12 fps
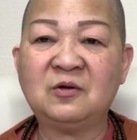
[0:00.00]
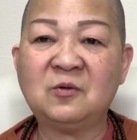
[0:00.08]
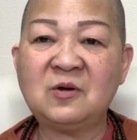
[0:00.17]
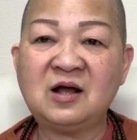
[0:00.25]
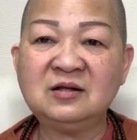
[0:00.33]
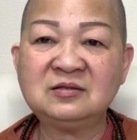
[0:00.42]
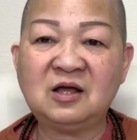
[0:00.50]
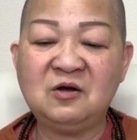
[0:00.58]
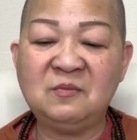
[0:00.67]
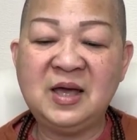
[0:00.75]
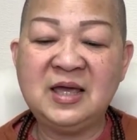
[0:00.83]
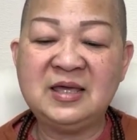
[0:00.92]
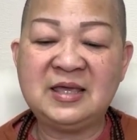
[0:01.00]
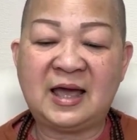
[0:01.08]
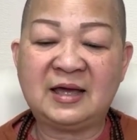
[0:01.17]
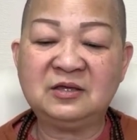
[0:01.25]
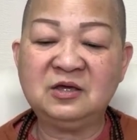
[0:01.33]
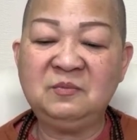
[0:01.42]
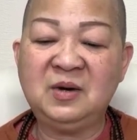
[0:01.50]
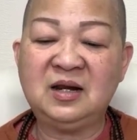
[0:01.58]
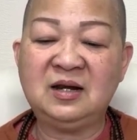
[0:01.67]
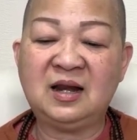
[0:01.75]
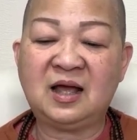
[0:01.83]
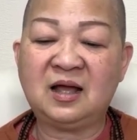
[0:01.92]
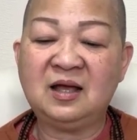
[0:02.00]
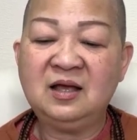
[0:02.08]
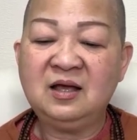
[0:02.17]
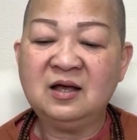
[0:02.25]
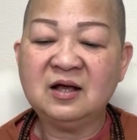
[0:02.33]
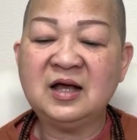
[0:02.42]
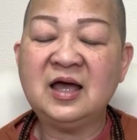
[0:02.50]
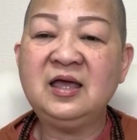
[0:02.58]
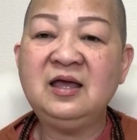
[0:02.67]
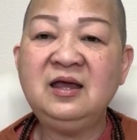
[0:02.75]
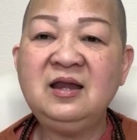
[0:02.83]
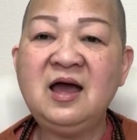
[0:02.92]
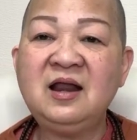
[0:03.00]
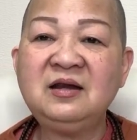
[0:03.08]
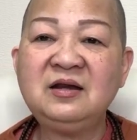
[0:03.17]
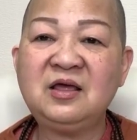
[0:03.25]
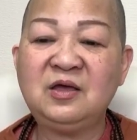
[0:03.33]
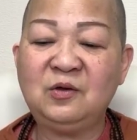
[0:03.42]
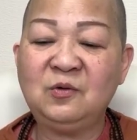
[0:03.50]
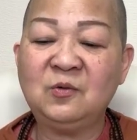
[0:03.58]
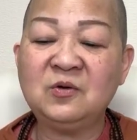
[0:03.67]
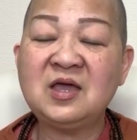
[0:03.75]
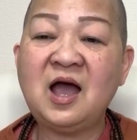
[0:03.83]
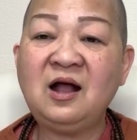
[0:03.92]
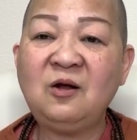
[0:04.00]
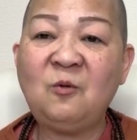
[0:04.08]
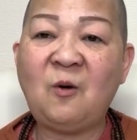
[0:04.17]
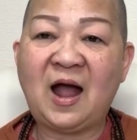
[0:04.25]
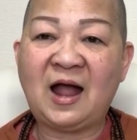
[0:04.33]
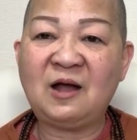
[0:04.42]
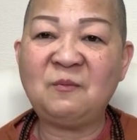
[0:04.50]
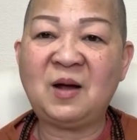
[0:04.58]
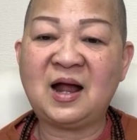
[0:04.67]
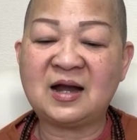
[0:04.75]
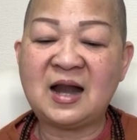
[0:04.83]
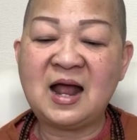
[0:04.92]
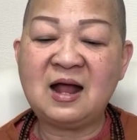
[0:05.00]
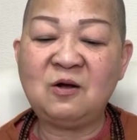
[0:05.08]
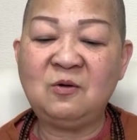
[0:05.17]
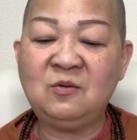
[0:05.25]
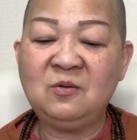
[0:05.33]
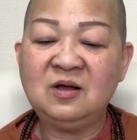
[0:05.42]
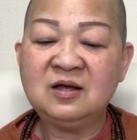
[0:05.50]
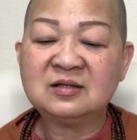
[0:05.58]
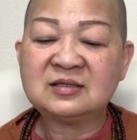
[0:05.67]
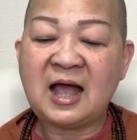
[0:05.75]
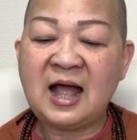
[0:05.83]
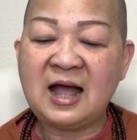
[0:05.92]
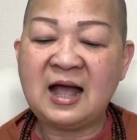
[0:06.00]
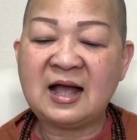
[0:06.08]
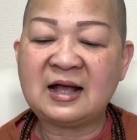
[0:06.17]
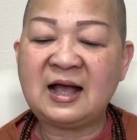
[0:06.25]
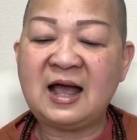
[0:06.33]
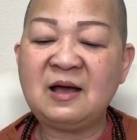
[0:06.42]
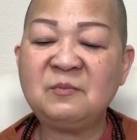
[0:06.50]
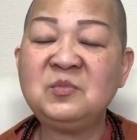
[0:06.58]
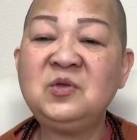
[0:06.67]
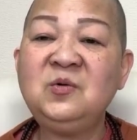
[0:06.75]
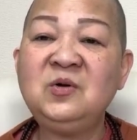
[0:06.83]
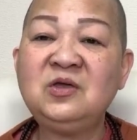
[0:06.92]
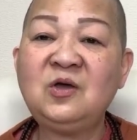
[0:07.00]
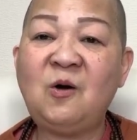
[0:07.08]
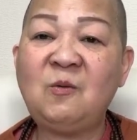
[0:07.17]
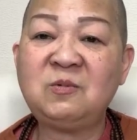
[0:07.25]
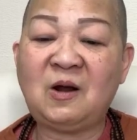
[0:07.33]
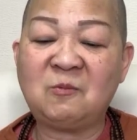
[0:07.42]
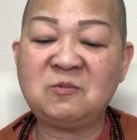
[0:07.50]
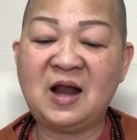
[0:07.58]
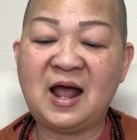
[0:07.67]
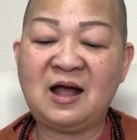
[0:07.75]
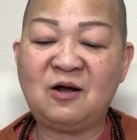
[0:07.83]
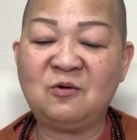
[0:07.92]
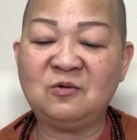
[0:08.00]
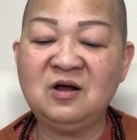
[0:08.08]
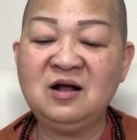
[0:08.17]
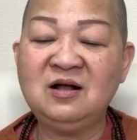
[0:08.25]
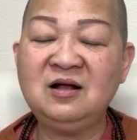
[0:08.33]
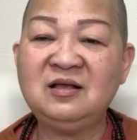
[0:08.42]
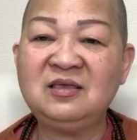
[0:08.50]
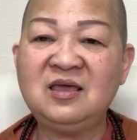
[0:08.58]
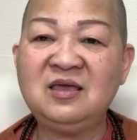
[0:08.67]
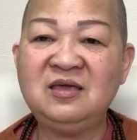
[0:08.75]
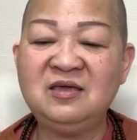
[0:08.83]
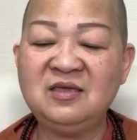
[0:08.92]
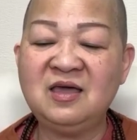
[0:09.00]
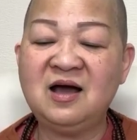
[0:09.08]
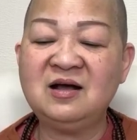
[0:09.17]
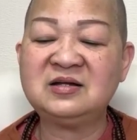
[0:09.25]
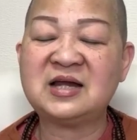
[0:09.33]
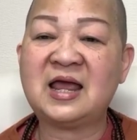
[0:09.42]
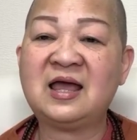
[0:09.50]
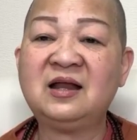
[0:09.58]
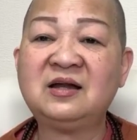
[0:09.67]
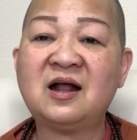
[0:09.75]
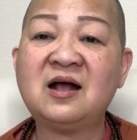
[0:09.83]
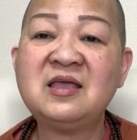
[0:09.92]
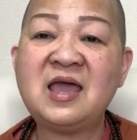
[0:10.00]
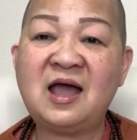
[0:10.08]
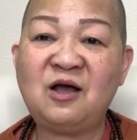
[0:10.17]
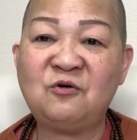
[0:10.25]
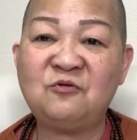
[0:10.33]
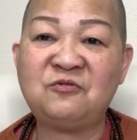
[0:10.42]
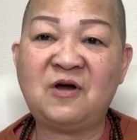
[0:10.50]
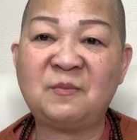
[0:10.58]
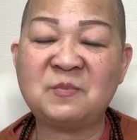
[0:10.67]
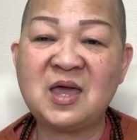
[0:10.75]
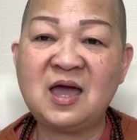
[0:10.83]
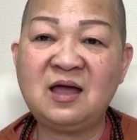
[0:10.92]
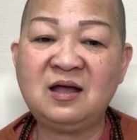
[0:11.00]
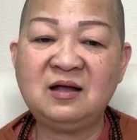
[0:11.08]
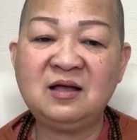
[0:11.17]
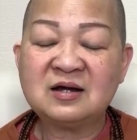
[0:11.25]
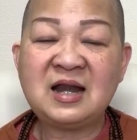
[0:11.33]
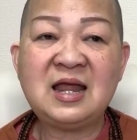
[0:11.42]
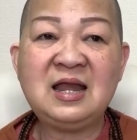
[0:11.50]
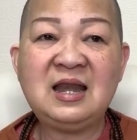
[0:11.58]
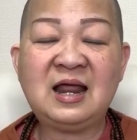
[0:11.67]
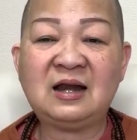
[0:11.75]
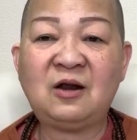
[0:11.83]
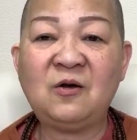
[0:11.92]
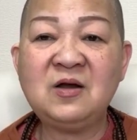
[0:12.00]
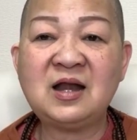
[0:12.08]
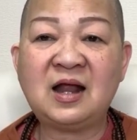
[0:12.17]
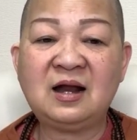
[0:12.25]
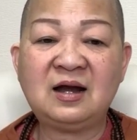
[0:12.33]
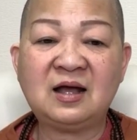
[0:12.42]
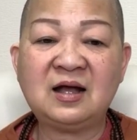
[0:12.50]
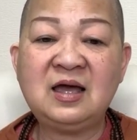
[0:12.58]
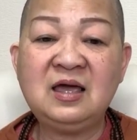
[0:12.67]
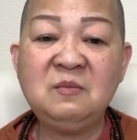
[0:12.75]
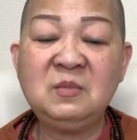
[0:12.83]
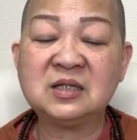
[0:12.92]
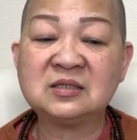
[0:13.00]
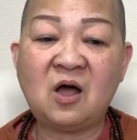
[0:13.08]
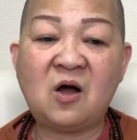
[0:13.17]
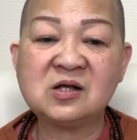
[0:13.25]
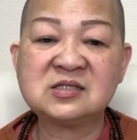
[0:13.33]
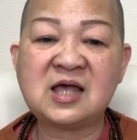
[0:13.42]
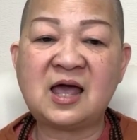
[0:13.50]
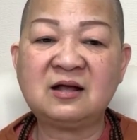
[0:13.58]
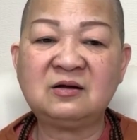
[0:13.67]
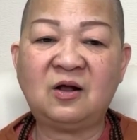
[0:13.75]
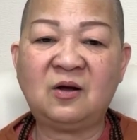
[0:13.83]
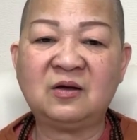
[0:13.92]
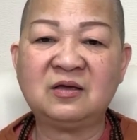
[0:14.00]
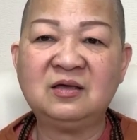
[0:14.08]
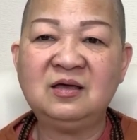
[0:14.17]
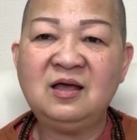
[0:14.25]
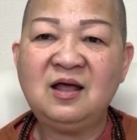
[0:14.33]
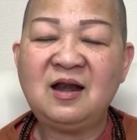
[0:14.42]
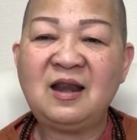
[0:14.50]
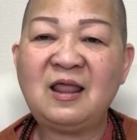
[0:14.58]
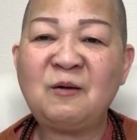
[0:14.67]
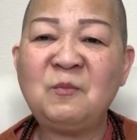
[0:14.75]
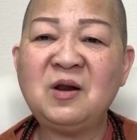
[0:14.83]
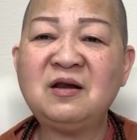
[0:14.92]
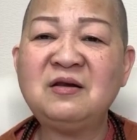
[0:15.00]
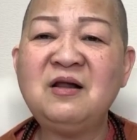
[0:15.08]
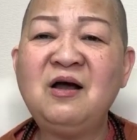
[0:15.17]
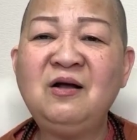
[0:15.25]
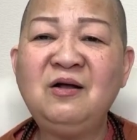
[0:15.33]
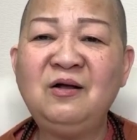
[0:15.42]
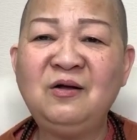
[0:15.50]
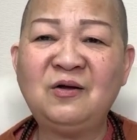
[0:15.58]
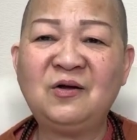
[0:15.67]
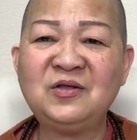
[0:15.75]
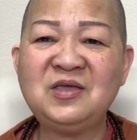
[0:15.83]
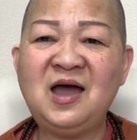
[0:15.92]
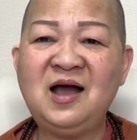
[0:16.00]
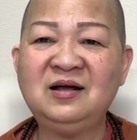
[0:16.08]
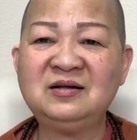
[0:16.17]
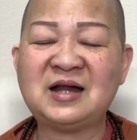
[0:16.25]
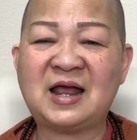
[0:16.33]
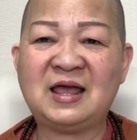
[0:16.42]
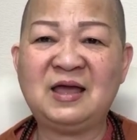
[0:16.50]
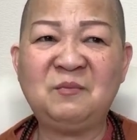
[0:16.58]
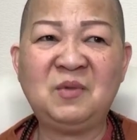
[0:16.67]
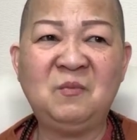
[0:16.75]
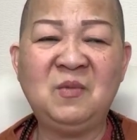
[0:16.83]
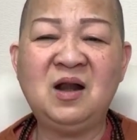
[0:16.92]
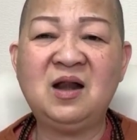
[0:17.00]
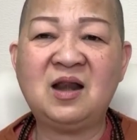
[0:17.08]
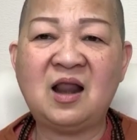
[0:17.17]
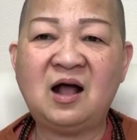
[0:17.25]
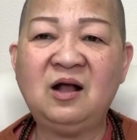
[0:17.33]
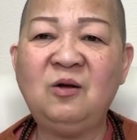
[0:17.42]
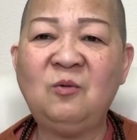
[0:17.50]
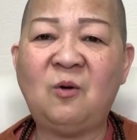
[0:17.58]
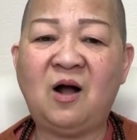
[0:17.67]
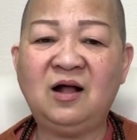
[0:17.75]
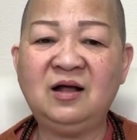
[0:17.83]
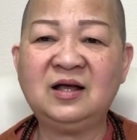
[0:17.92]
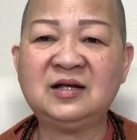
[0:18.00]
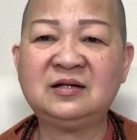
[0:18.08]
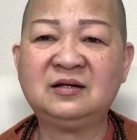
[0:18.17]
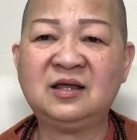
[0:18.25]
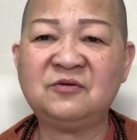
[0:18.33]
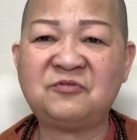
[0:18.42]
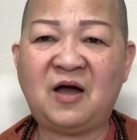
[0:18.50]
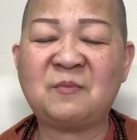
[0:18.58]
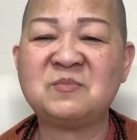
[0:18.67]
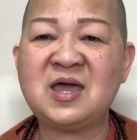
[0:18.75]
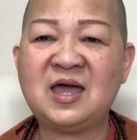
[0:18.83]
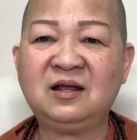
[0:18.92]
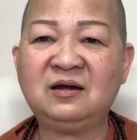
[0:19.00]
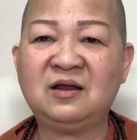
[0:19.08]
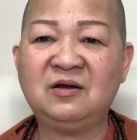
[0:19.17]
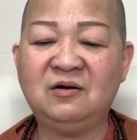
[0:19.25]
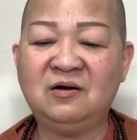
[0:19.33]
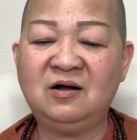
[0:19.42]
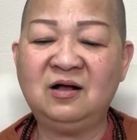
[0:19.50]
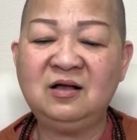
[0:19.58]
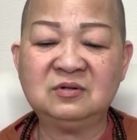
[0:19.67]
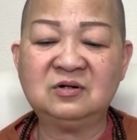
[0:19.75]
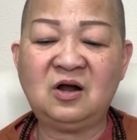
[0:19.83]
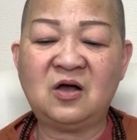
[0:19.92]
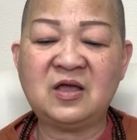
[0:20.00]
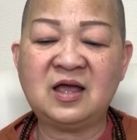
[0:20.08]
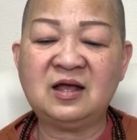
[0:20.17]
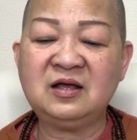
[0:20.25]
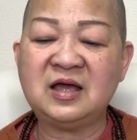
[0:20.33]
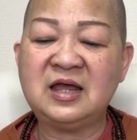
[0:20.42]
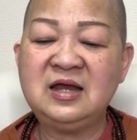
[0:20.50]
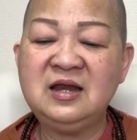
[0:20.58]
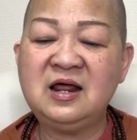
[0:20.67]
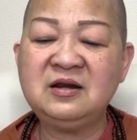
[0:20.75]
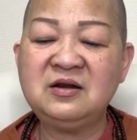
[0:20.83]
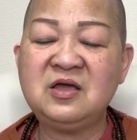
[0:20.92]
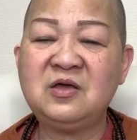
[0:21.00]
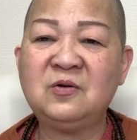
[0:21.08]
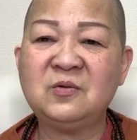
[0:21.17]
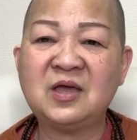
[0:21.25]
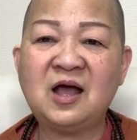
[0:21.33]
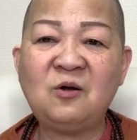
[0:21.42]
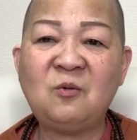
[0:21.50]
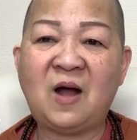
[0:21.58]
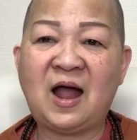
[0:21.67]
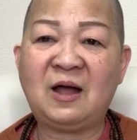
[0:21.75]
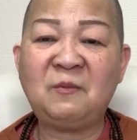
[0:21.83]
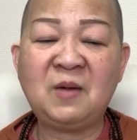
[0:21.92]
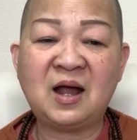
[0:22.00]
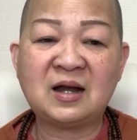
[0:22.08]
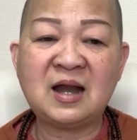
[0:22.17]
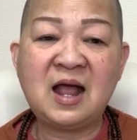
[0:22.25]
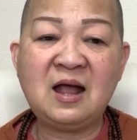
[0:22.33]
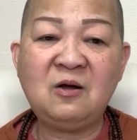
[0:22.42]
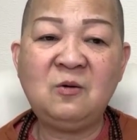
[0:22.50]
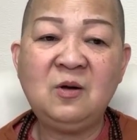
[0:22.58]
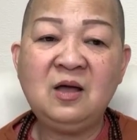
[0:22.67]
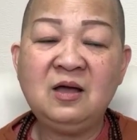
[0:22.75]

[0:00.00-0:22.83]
của đấng từ bi dạy cho mình là nghĩ đến điều nhân quả mà đau, thà cam vui chốn động đào, đừng vì nhớ trẻ trở vào phàm gian. Đây là nói rằng là khi mình thoát xác rồi là mình đừng có nhớ trẻ mà mình lẫn quẩn cái, cái phàm gian này nữa. Rồi hả nghĩ đến điều nhân quả mà đau.